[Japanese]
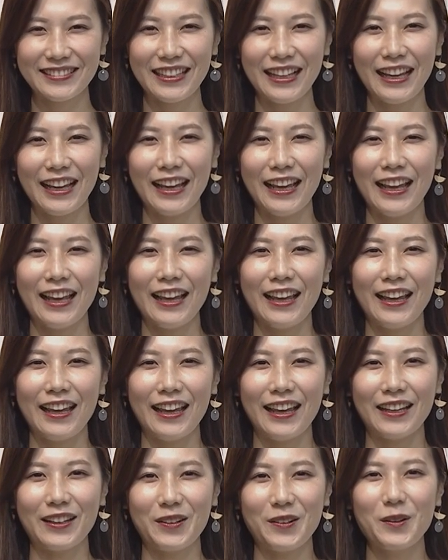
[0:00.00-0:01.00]

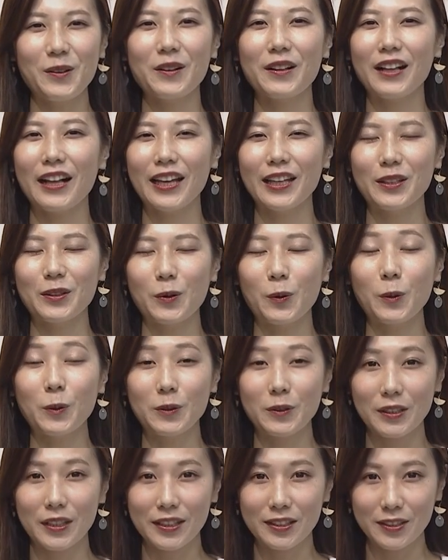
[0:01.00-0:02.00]
で今回お
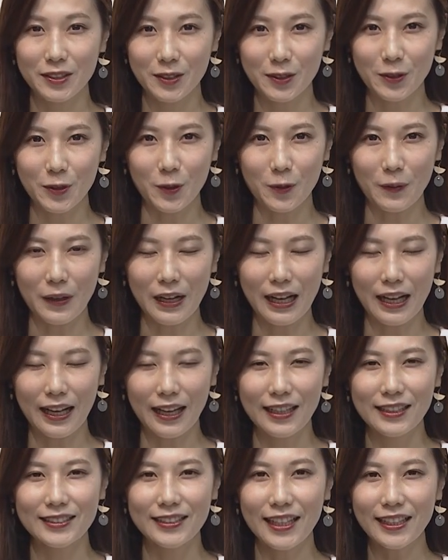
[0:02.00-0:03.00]
送りするの
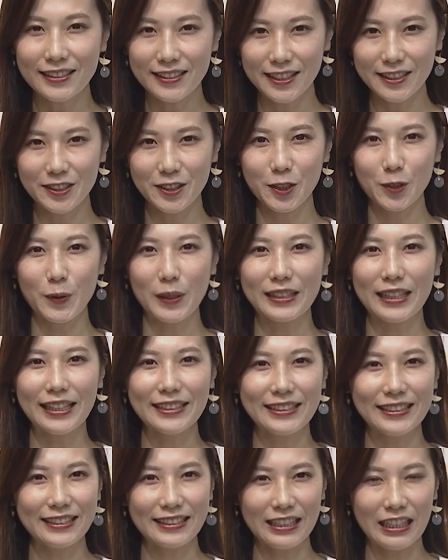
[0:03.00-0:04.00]
は先日
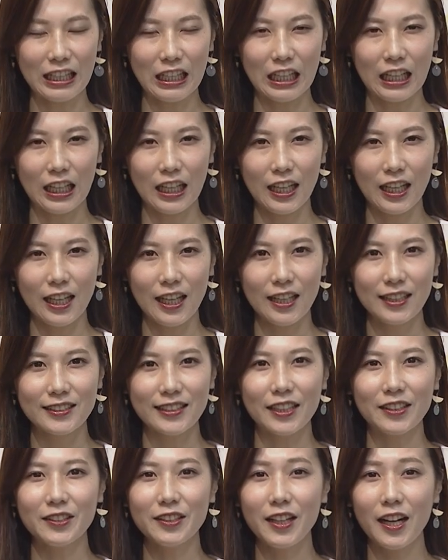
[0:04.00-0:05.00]
私が
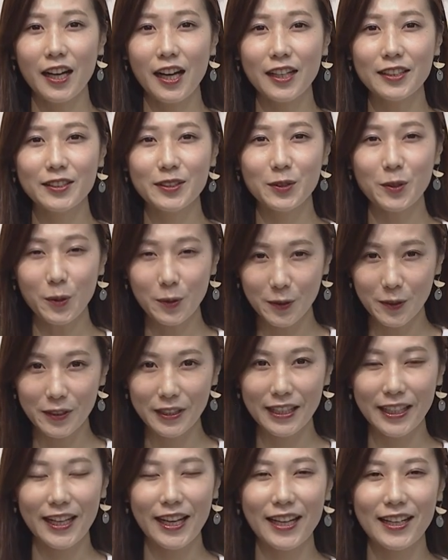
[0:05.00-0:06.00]
桜がすご
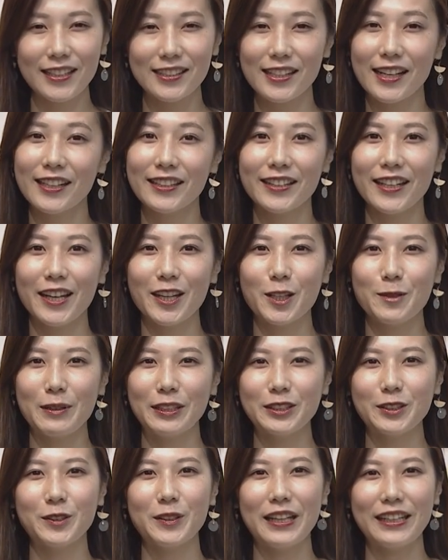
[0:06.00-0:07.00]
く綺麗に咲いている
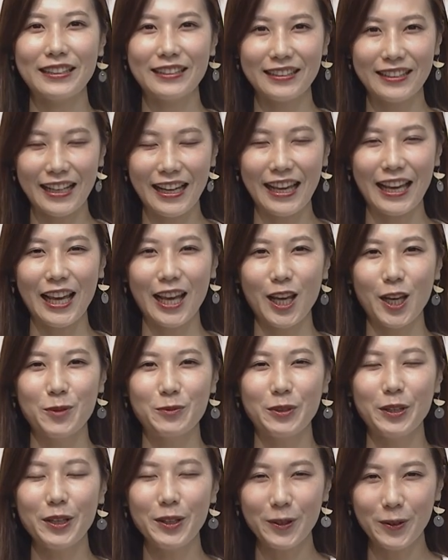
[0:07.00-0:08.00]
場所へ行って
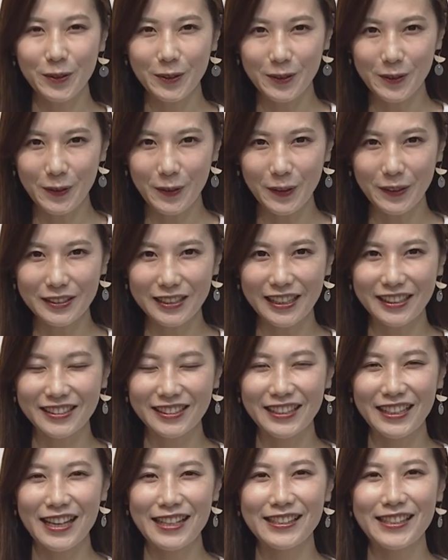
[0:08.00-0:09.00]
Vlog を撮
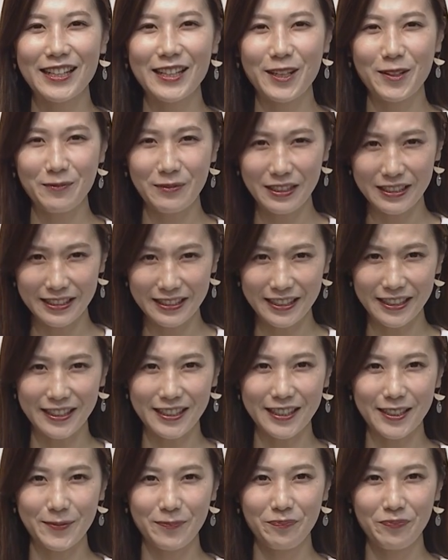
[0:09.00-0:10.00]
影してきまし
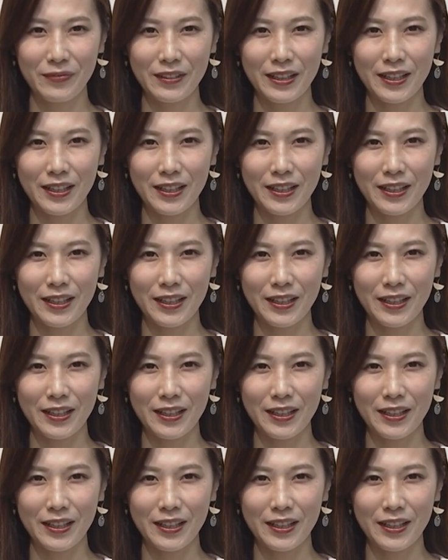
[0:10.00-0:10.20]
た